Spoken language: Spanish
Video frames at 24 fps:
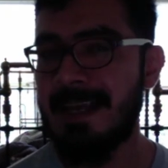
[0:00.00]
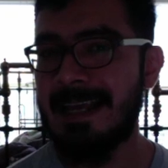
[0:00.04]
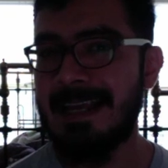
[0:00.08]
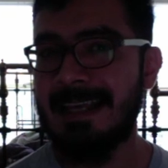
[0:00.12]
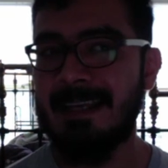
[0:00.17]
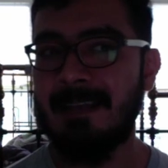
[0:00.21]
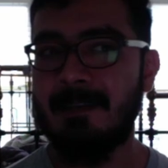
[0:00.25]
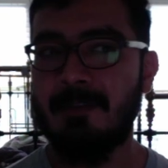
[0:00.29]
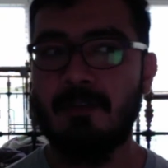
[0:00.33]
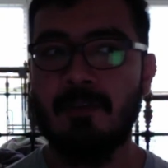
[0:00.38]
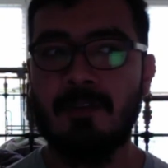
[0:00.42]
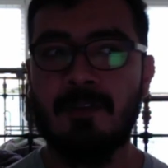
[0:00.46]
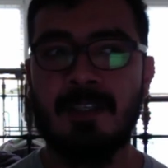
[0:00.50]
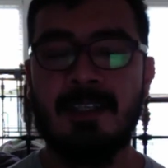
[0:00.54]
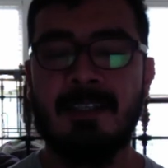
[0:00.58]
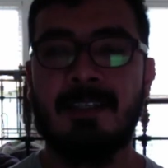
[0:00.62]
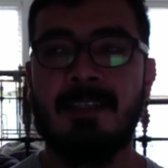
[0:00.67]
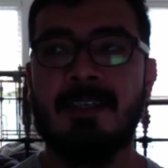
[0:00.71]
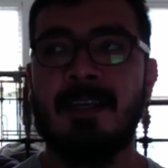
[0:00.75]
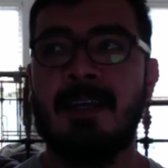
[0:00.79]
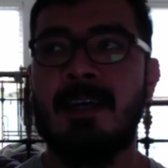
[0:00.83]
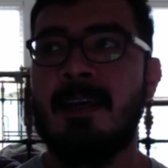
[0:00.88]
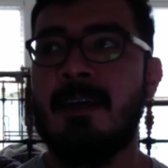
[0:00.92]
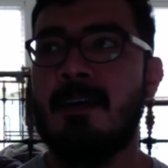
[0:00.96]
Y
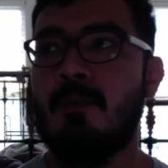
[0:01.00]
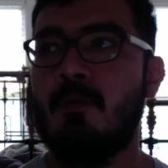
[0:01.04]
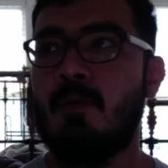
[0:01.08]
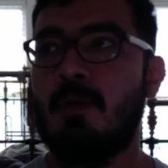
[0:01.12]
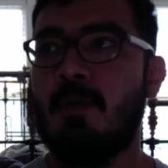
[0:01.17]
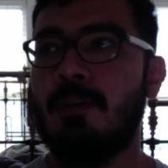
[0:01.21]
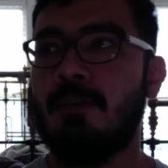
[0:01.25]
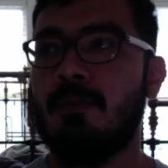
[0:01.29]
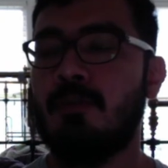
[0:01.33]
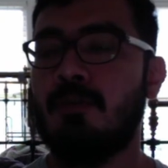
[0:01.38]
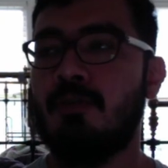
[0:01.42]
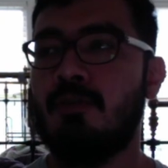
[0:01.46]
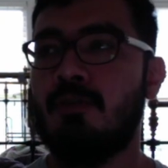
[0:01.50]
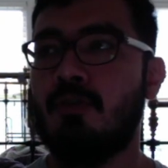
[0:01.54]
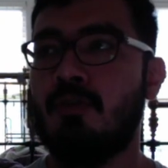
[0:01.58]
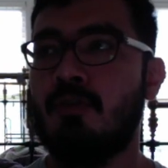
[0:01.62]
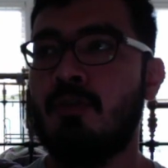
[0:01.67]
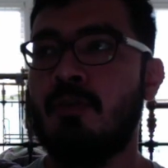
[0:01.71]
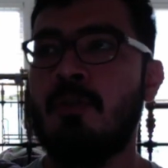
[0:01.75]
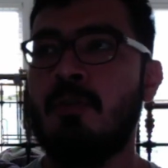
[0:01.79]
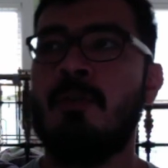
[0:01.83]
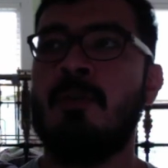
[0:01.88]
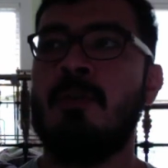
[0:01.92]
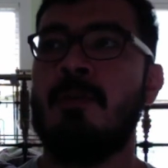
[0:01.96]
entonces, cuando
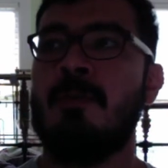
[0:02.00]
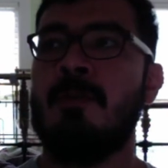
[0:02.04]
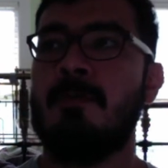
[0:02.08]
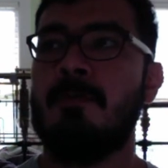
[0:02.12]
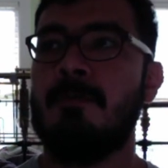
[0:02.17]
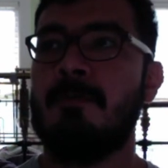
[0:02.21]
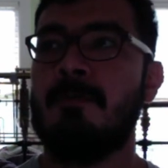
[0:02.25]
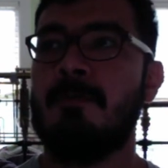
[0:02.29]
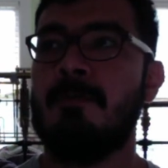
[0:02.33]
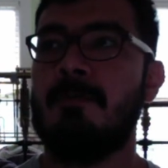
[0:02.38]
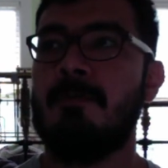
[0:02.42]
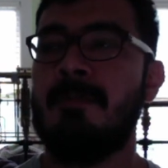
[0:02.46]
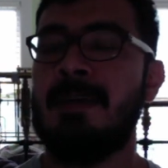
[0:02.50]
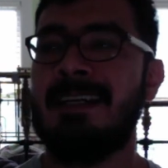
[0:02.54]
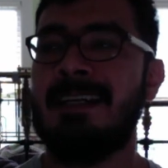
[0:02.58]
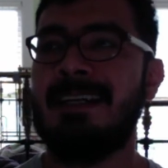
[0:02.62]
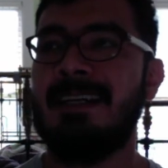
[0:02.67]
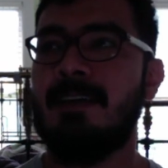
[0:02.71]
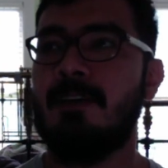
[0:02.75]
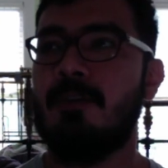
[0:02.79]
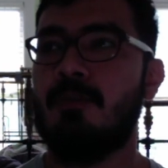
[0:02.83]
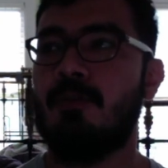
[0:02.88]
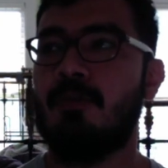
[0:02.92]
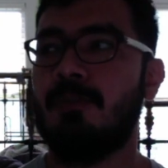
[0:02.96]
yo me
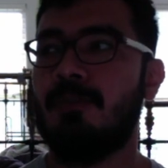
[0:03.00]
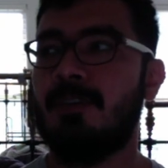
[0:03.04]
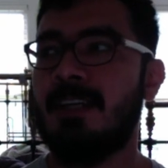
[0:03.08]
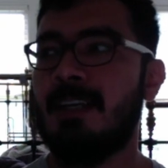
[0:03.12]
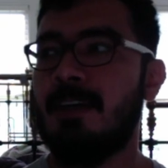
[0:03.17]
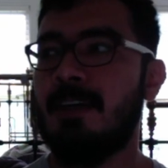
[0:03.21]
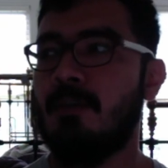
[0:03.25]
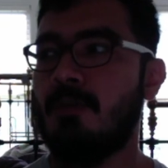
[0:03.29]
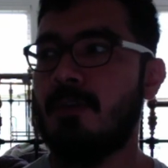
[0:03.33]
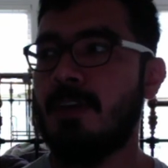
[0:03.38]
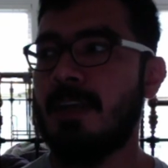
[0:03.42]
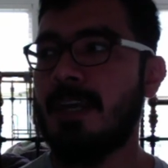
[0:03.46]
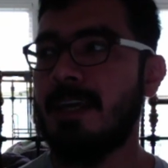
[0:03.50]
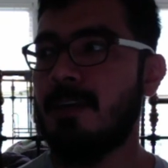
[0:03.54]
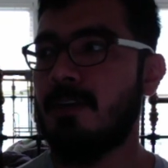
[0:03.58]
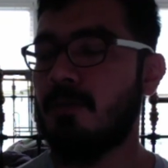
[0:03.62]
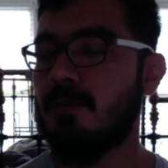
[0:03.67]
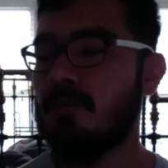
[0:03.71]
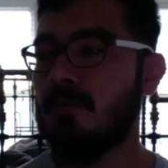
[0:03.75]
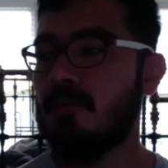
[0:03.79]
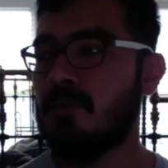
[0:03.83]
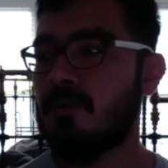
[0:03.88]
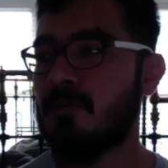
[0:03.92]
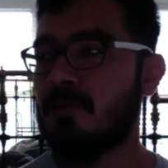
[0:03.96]
reencontré con
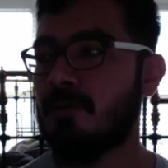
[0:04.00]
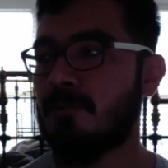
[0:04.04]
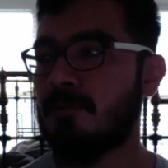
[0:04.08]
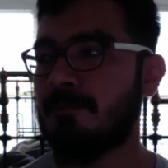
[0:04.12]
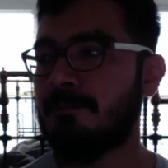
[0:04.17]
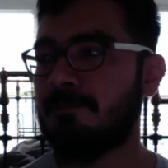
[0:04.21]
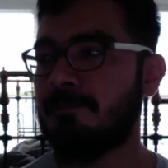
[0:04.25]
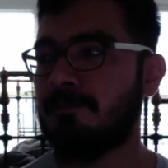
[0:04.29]
ellos,